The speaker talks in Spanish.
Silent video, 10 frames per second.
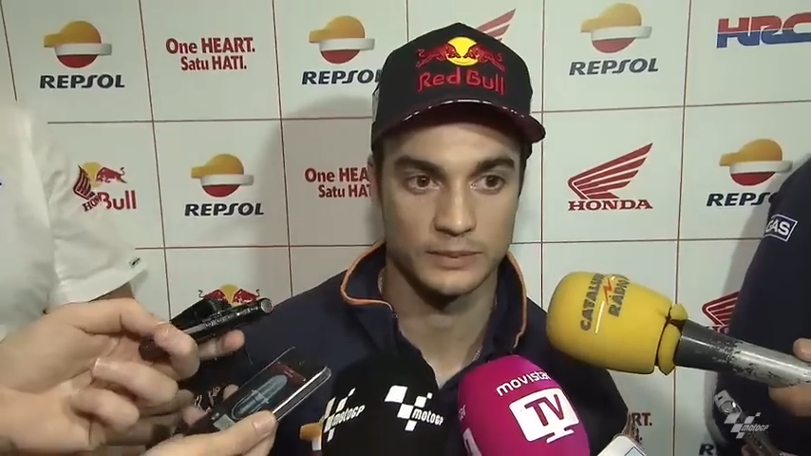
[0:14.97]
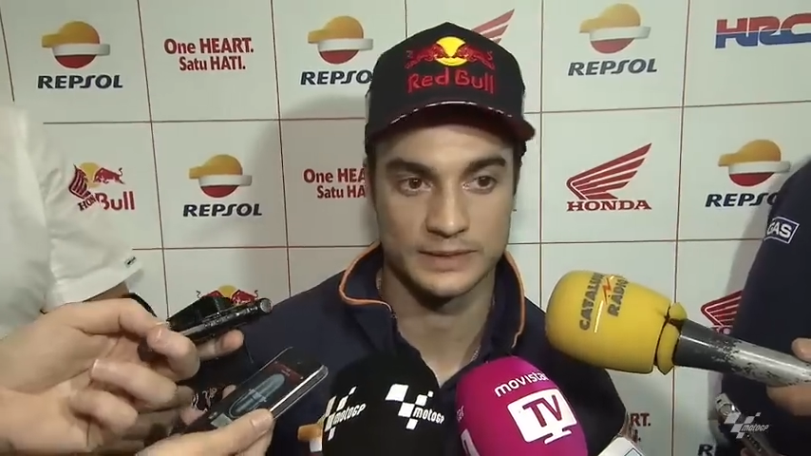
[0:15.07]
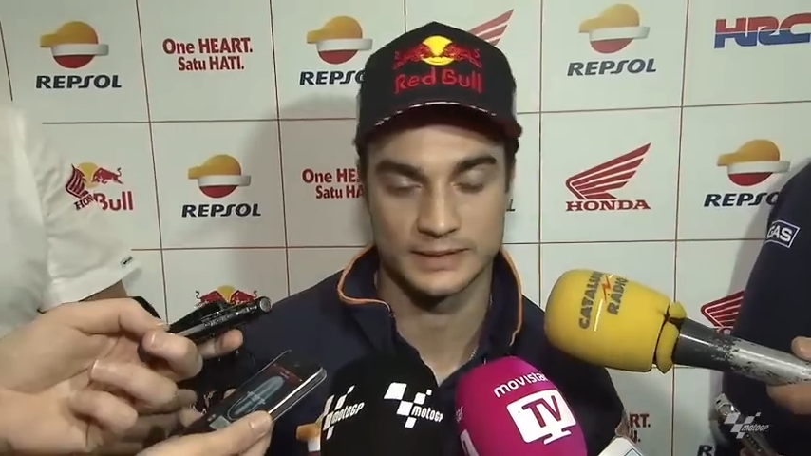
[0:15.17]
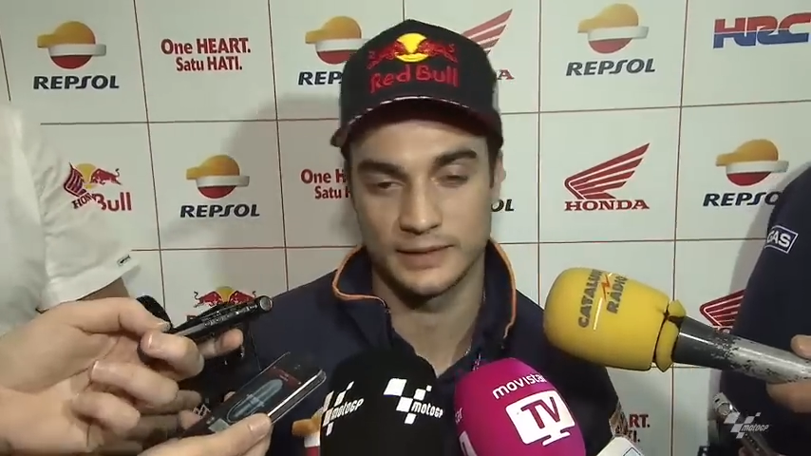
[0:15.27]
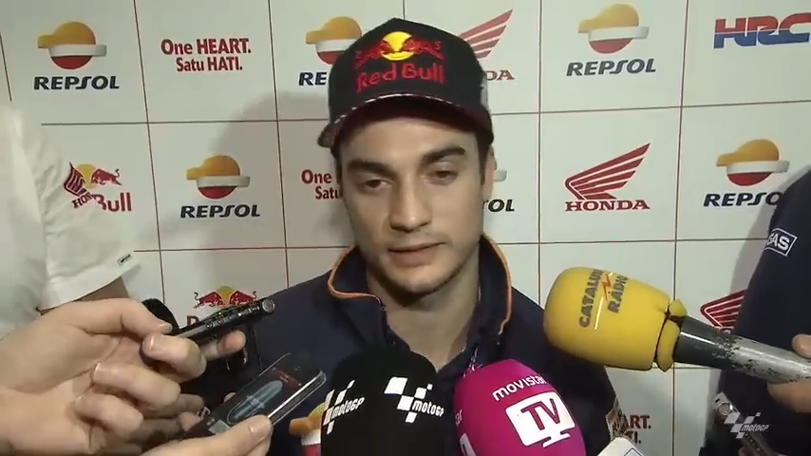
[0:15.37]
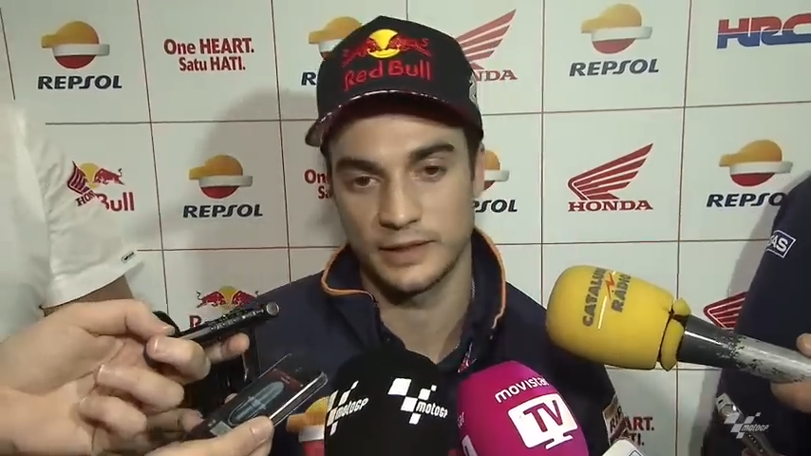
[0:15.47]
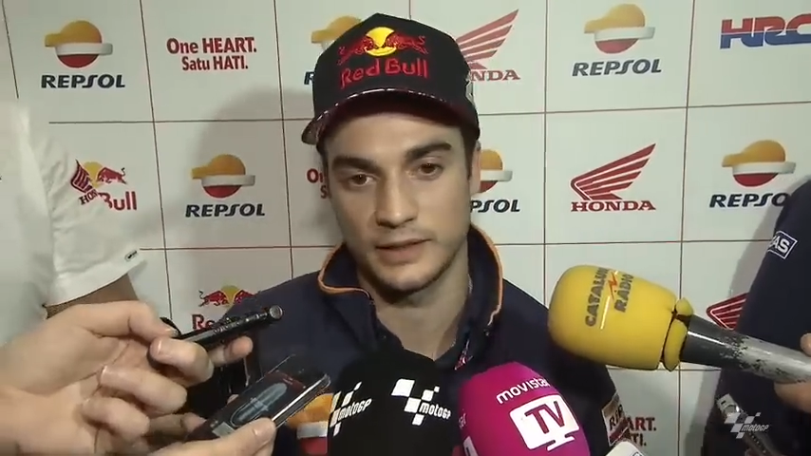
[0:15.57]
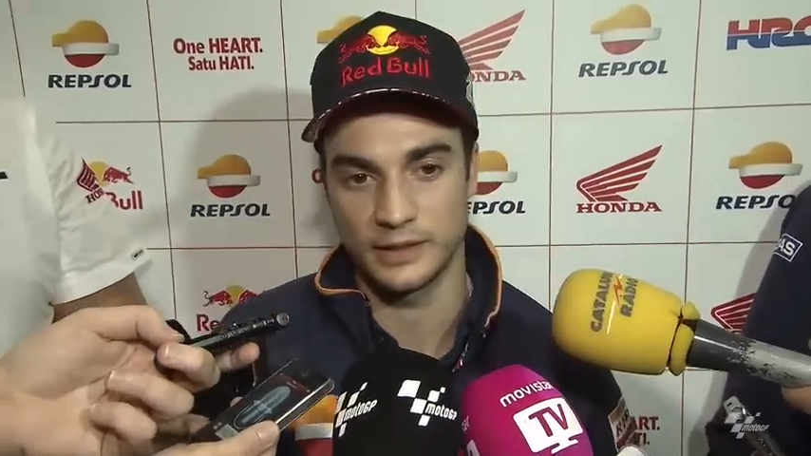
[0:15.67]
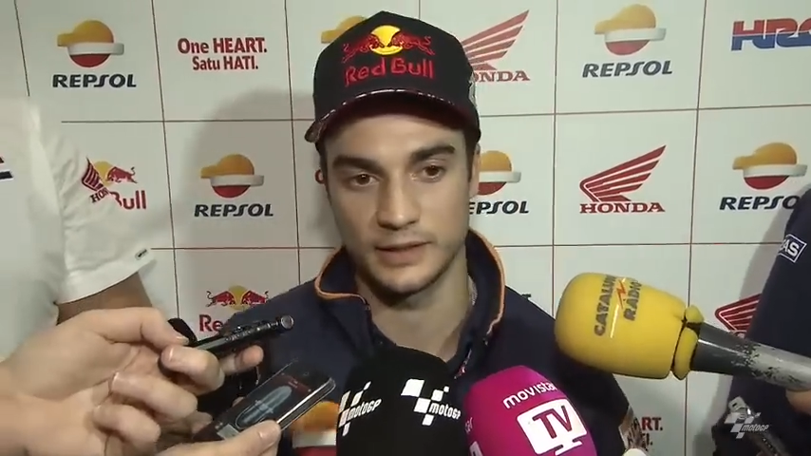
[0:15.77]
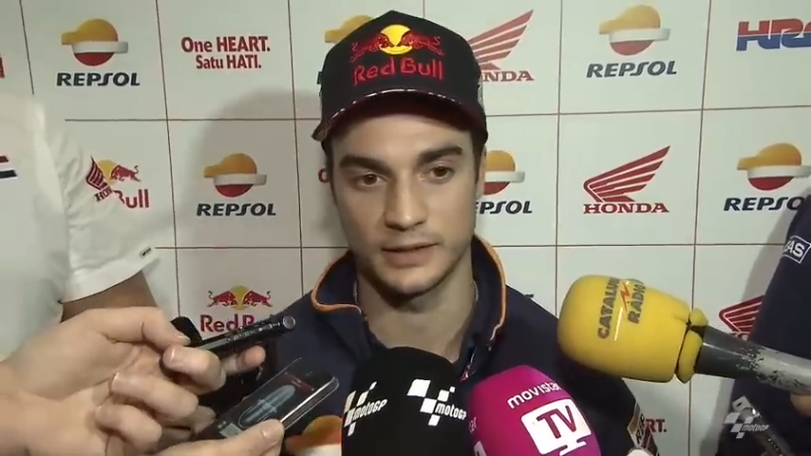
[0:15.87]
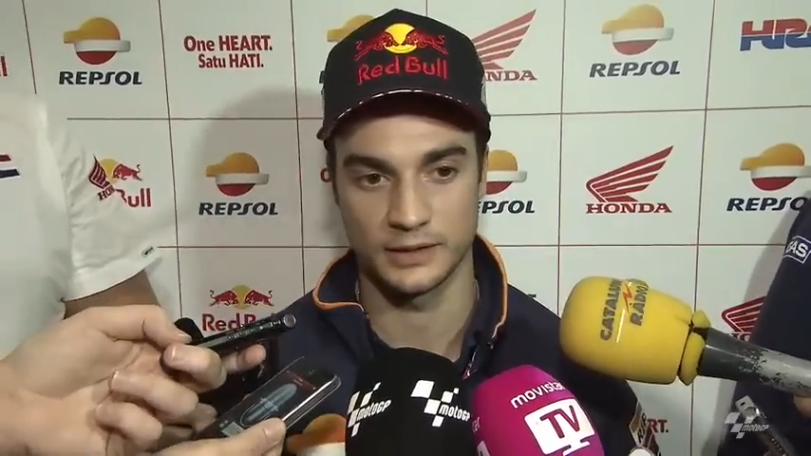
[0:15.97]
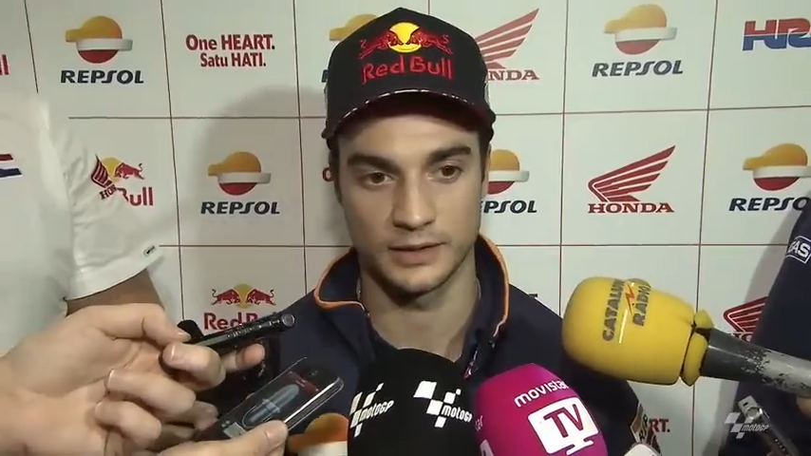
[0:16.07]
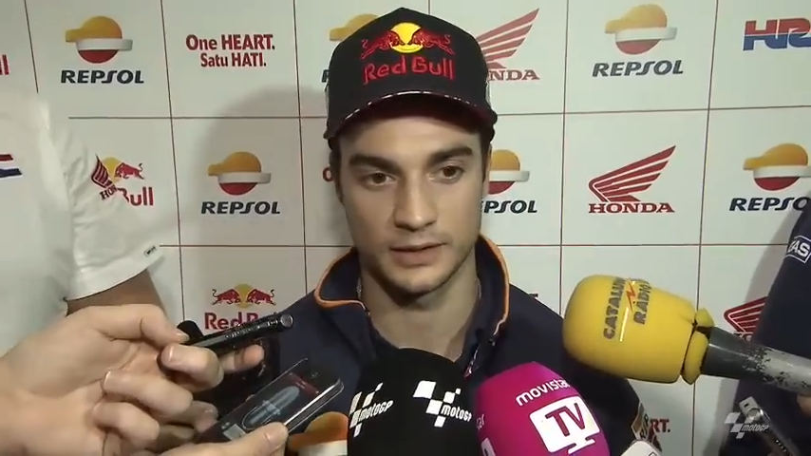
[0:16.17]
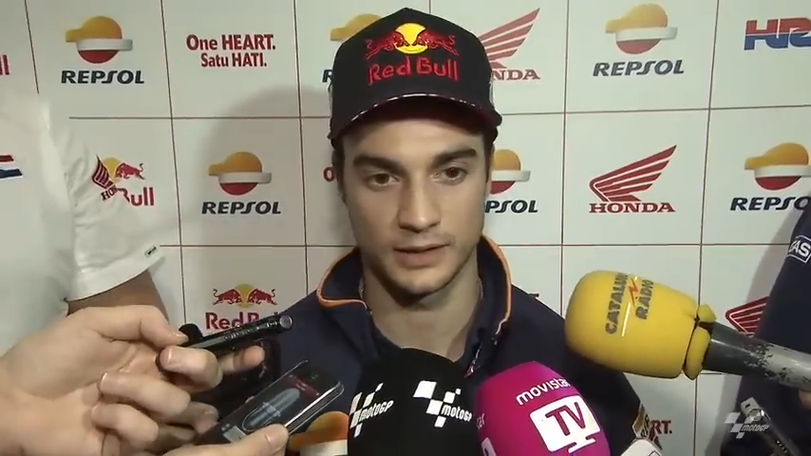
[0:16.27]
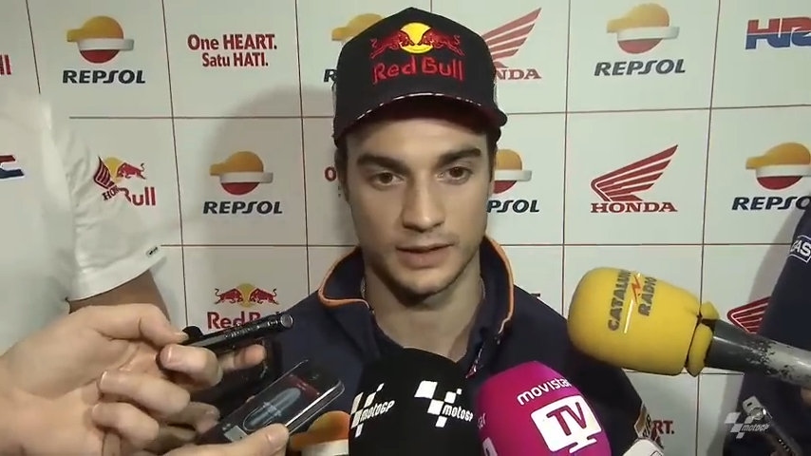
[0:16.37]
bastante en,